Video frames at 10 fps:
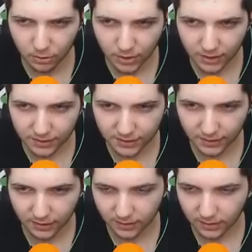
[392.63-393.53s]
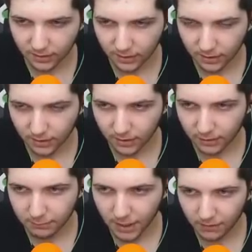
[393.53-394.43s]
değil mi o yukarıdaki?
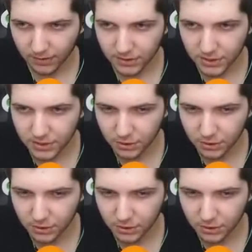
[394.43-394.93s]
Mervan